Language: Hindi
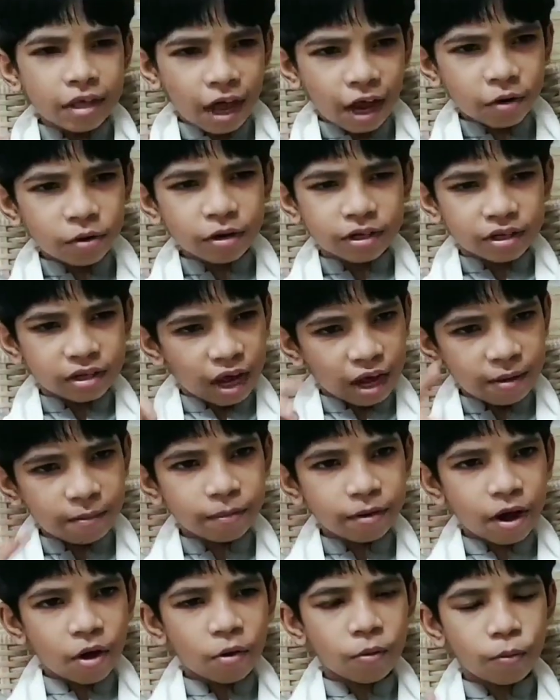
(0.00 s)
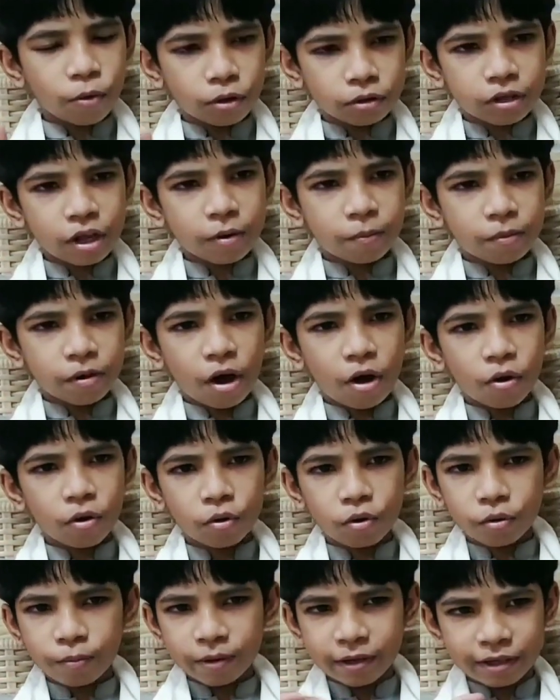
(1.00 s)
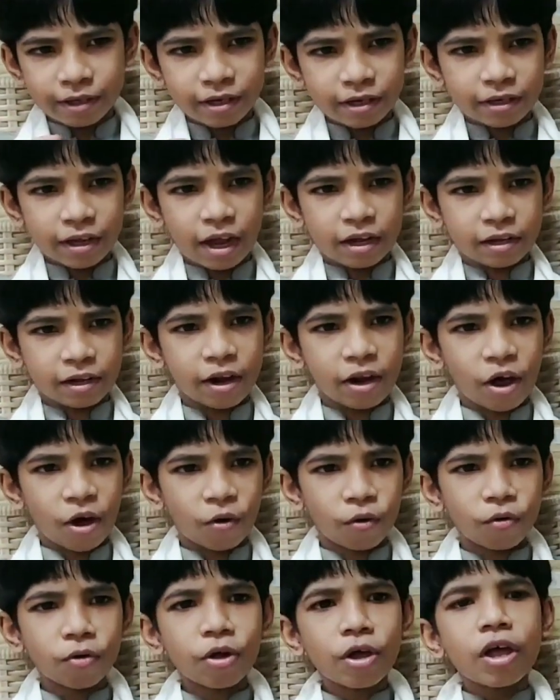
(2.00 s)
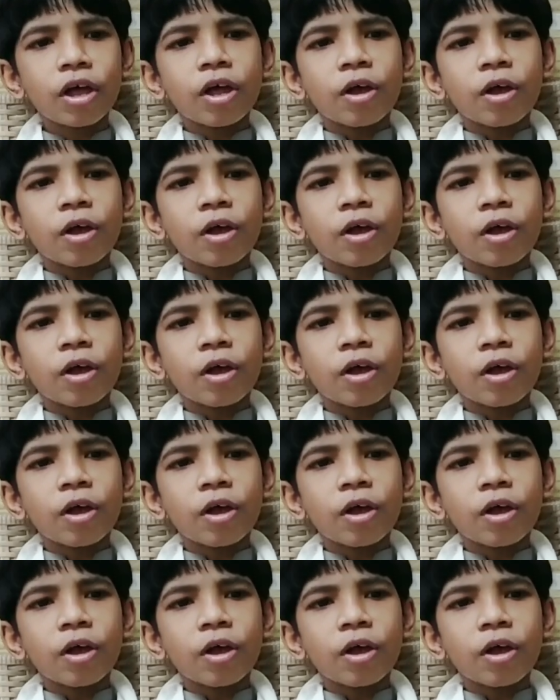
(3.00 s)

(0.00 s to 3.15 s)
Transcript: या कोई चाय पिलाओ बोतल पिलाओ कोई बिस्किट साथ खिलाओ